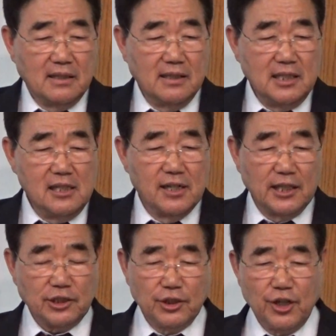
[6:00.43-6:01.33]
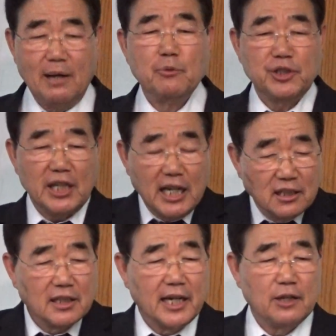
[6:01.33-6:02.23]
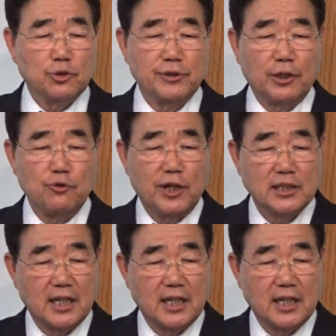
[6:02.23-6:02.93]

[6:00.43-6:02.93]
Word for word: 어, 1년에 성경 한 번씩 읽는 아이야. 초등학교 6학년